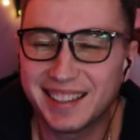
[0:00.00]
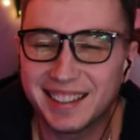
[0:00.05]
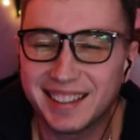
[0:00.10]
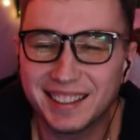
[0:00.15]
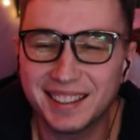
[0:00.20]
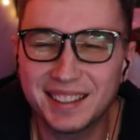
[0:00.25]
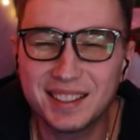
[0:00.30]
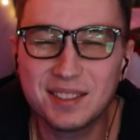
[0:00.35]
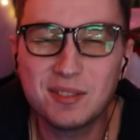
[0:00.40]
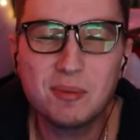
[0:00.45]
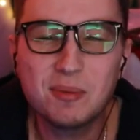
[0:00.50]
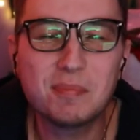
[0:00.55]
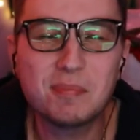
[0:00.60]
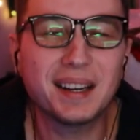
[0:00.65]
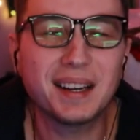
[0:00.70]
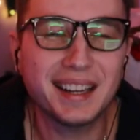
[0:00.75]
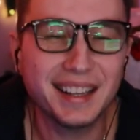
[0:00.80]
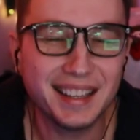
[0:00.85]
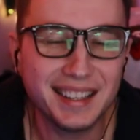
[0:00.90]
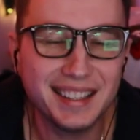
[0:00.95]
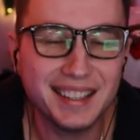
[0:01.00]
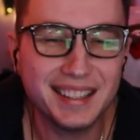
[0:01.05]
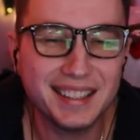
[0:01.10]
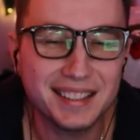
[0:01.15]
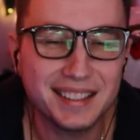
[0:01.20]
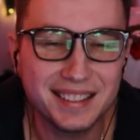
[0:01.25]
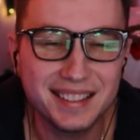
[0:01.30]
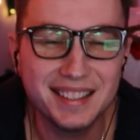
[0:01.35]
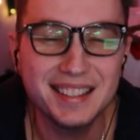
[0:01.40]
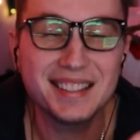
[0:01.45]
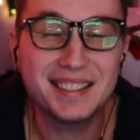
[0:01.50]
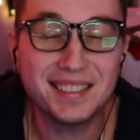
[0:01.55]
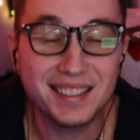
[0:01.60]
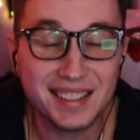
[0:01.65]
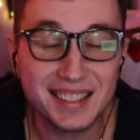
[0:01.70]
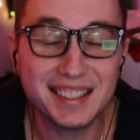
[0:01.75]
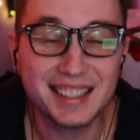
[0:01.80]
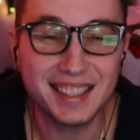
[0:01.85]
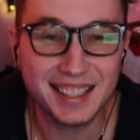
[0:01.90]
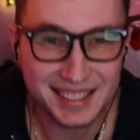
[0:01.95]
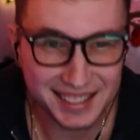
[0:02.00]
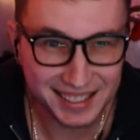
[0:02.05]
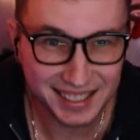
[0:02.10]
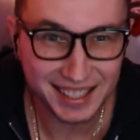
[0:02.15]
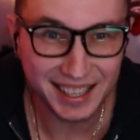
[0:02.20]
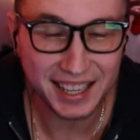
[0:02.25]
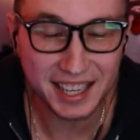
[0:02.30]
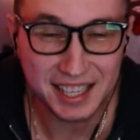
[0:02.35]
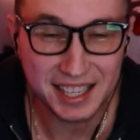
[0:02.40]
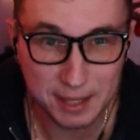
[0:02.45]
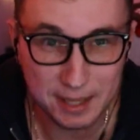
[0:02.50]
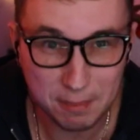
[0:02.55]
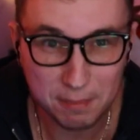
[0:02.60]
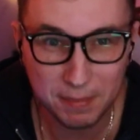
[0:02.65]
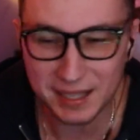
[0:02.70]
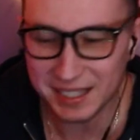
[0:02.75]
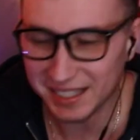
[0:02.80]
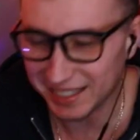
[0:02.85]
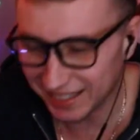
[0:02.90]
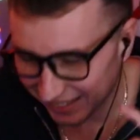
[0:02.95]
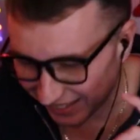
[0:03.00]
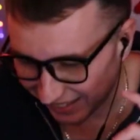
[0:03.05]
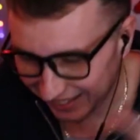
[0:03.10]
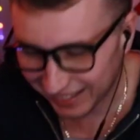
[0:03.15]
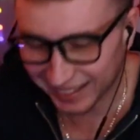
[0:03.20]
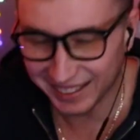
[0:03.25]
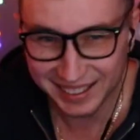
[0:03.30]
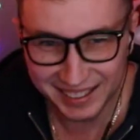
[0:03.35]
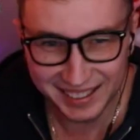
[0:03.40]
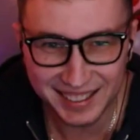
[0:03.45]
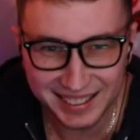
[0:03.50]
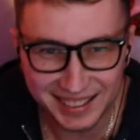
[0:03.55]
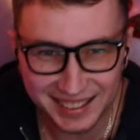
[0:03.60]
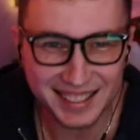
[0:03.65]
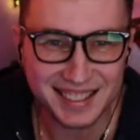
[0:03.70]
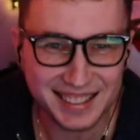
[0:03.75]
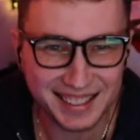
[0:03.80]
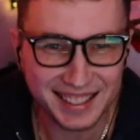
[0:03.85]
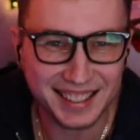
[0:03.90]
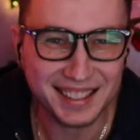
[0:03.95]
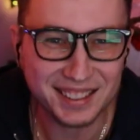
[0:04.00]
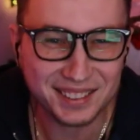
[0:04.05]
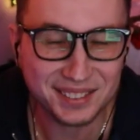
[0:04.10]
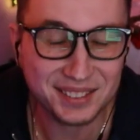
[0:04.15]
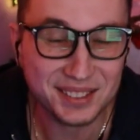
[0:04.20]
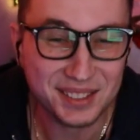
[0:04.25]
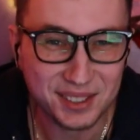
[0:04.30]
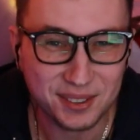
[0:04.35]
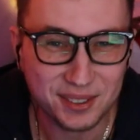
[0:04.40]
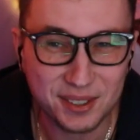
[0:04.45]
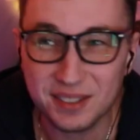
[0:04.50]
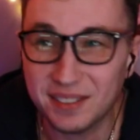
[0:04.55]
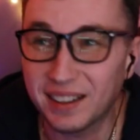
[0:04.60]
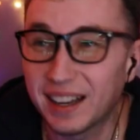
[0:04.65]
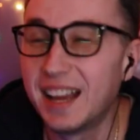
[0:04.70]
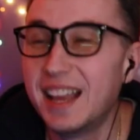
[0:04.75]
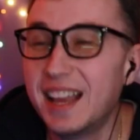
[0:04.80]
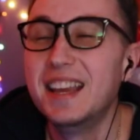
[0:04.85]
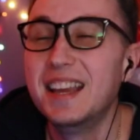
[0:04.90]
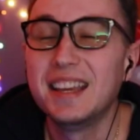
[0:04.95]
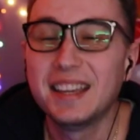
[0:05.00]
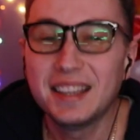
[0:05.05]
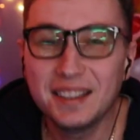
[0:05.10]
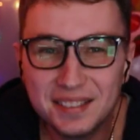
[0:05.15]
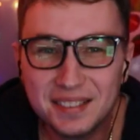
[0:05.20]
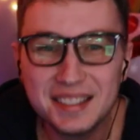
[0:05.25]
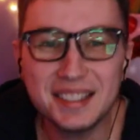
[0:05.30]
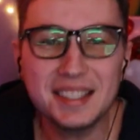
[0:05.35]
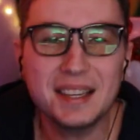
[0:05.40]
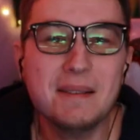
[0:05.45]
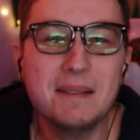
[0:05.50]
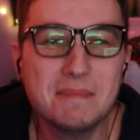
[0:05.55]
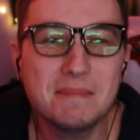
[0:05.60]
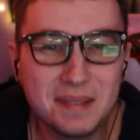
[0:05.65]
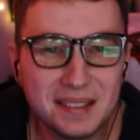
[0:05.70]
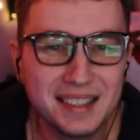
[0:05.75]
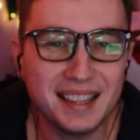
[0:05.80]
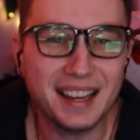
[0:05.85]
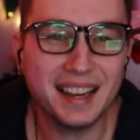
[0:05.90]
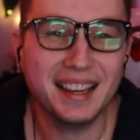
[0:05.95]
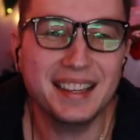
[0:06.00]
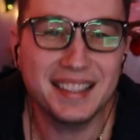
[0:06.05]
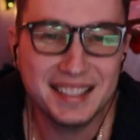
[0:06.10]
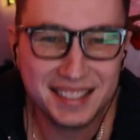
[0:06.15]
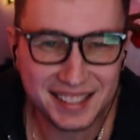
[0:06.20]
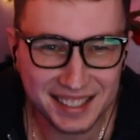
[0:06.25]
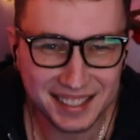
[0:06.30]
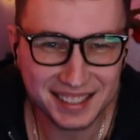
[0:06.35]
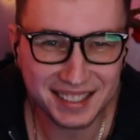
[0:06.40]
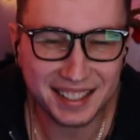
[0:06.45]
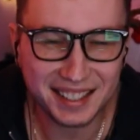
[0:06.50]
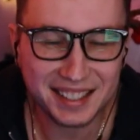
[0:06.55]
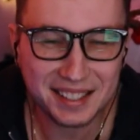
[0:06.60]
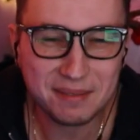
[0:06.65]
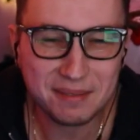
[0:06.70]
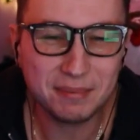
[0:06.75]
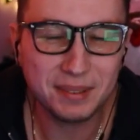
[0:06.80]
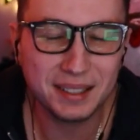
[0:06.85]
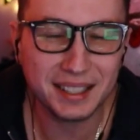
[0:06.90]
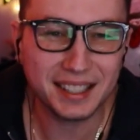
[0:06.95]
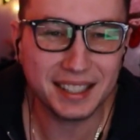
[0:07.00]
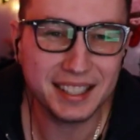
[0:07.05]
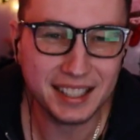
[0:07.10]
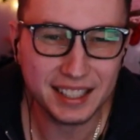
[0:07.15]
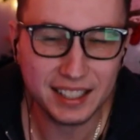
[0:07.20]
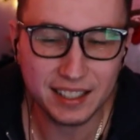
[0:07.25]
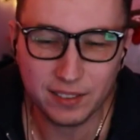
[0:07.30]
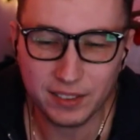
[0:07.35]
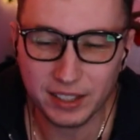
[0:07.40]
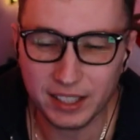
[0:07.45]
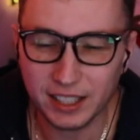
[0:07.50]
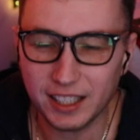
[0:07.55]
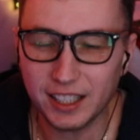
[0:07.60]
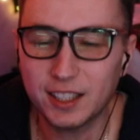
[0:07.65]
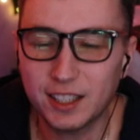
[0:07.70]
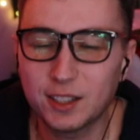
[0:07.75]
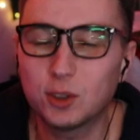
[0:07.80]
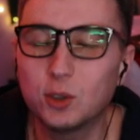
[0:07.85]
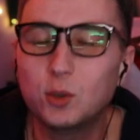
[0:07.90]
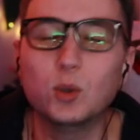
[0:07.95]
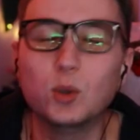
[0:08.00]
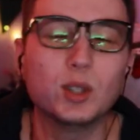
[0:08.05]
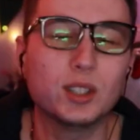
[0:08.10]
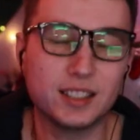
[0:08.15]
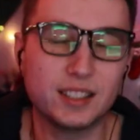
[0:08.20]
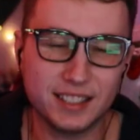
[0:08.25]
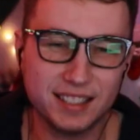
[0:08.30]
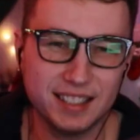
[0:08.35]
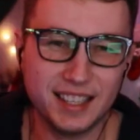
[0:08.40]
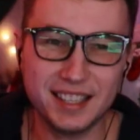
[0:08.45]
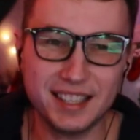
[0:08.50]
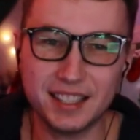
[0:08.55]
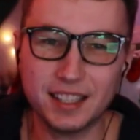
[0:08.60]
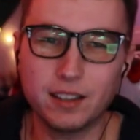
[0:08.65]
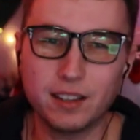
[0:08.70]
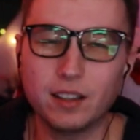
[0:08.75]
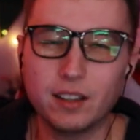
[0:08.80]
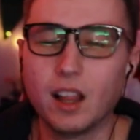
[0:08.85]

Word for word: ну погоди, неизвестная серия записана и хранилась на этих устройствах. И все пытались же разблокировать. И кто-то, знаете, говорил,